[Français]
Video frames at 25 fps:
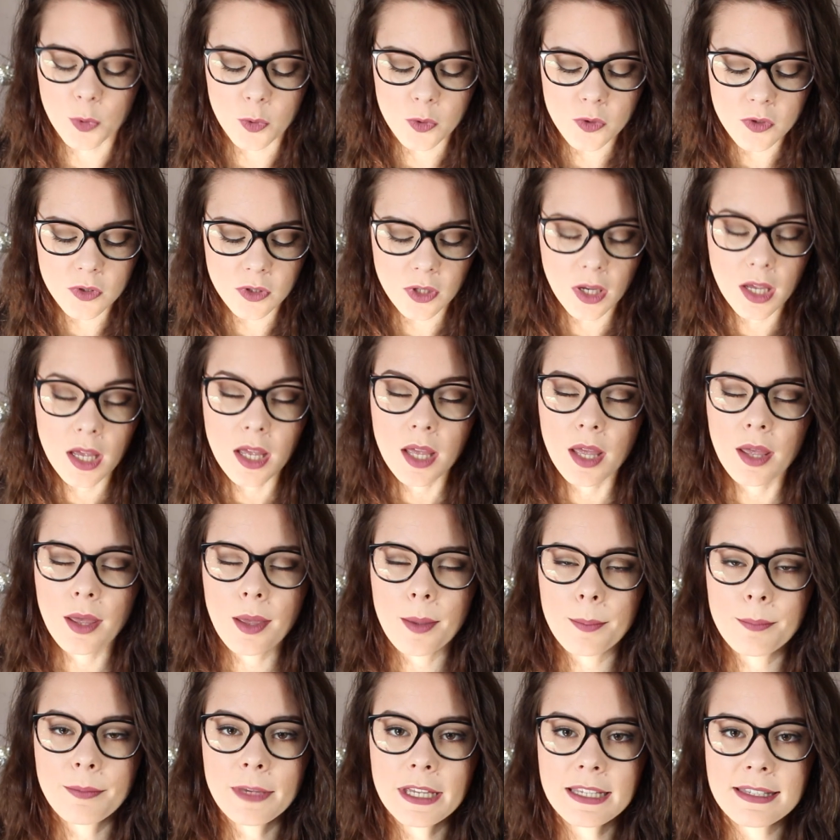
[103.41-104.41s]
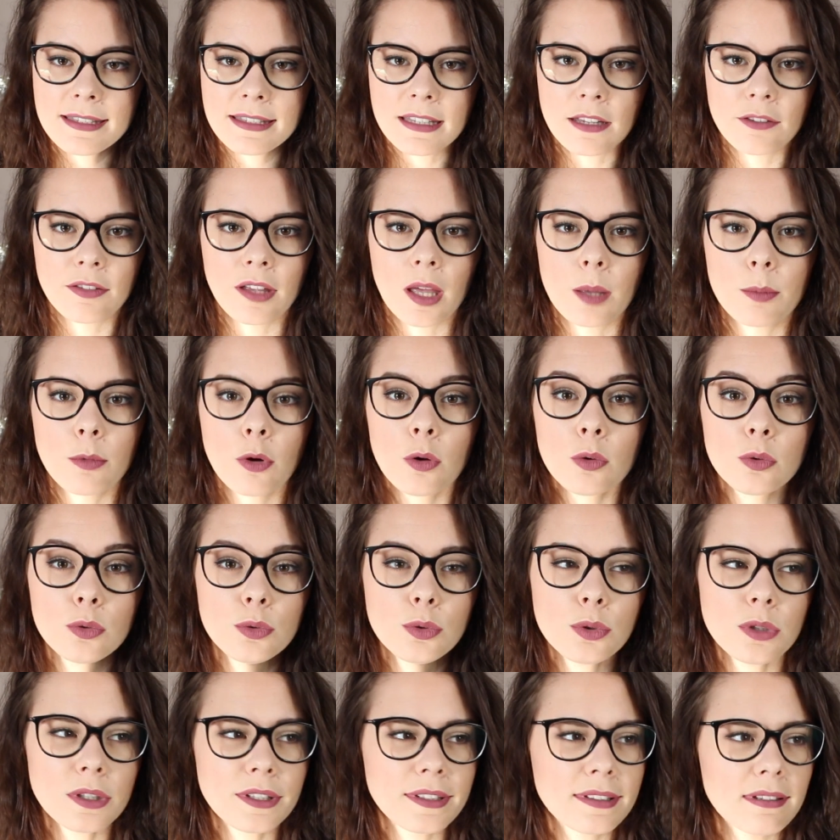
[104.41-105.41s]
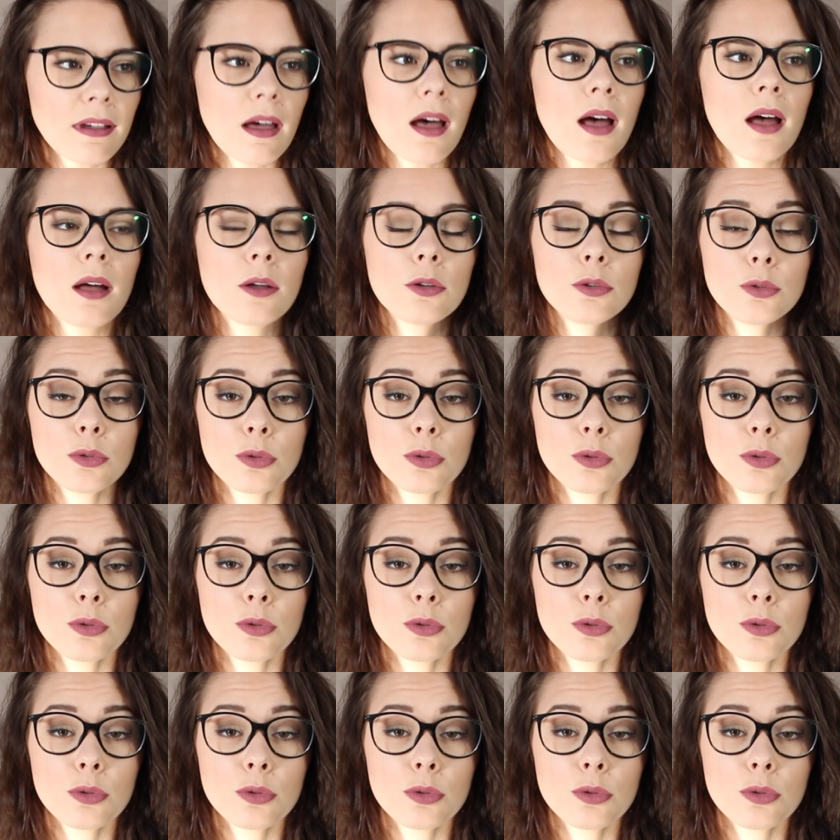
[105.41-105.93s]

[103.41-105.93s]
pense. Mais c'est vraiment ultra